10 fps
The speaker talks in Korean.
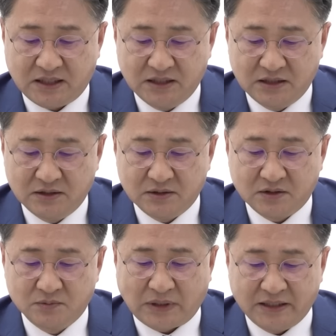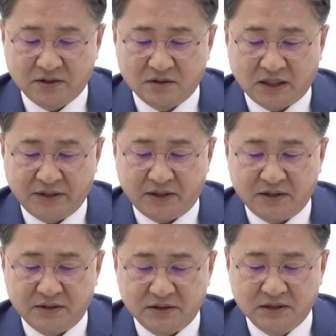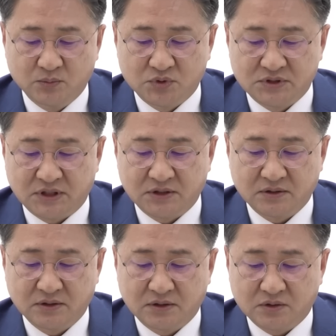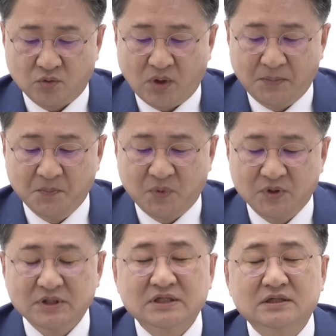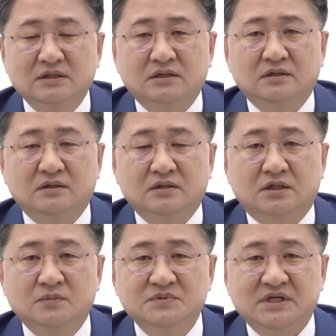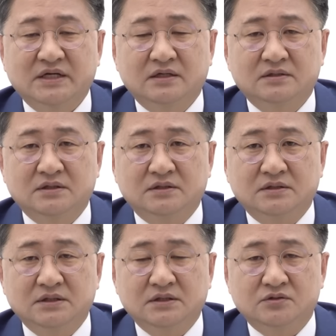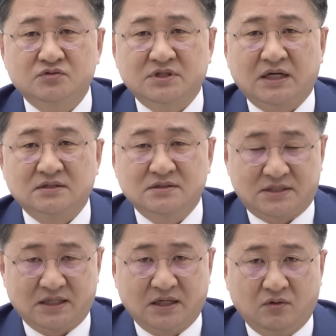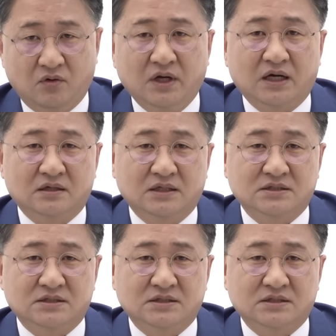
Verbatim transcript: 자익은 아니건 간에 이 문제는 또 한번 어, 검찰의 어떤 이 수사선상에 올라갈 것